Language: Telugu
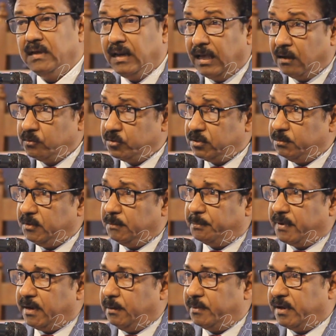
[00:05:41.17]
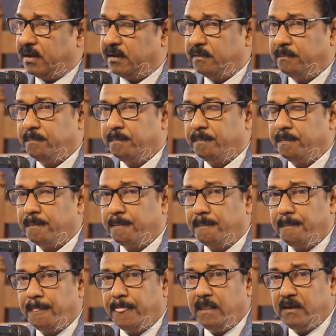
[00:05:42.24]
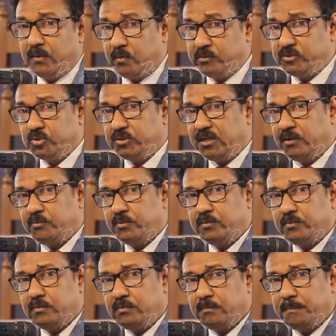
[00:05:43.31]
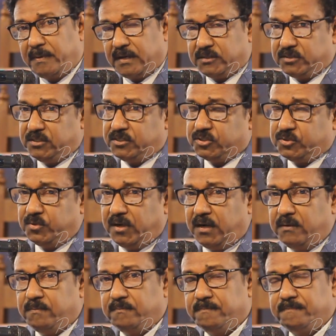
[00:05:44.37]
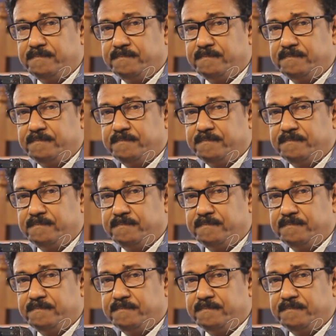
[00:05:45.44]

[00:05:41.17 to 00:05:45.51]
ఎలా ఉంది మీ ప్రేమ ఈరోజు దేవుడు ప్రశ్నిస్తున్నాడు